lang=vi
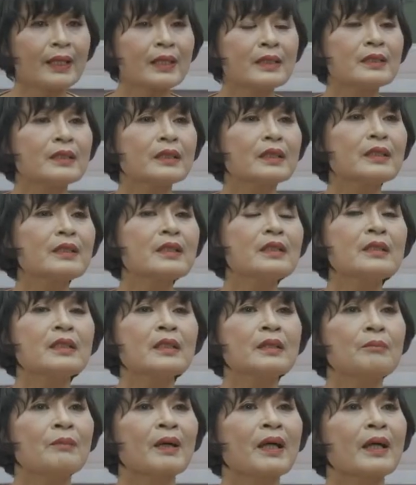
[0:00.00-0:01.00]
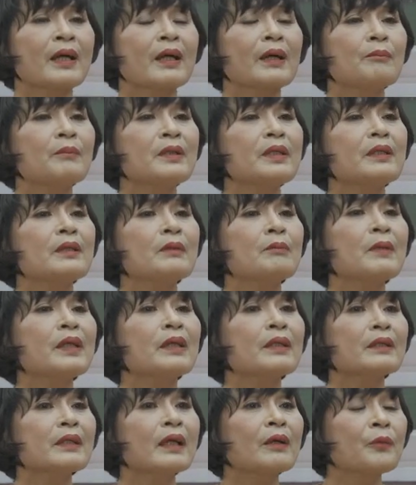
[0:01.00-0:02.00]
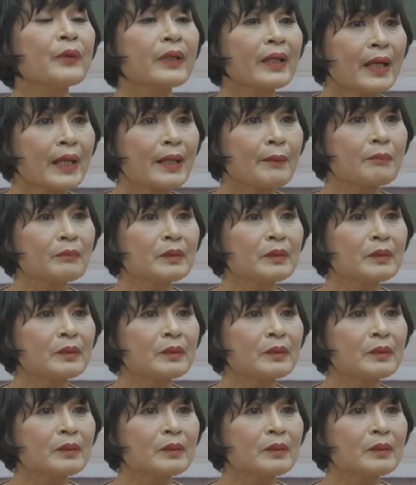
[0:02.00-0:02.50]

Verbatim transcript: là những cái người mà bị bệnh tăng huyết áp,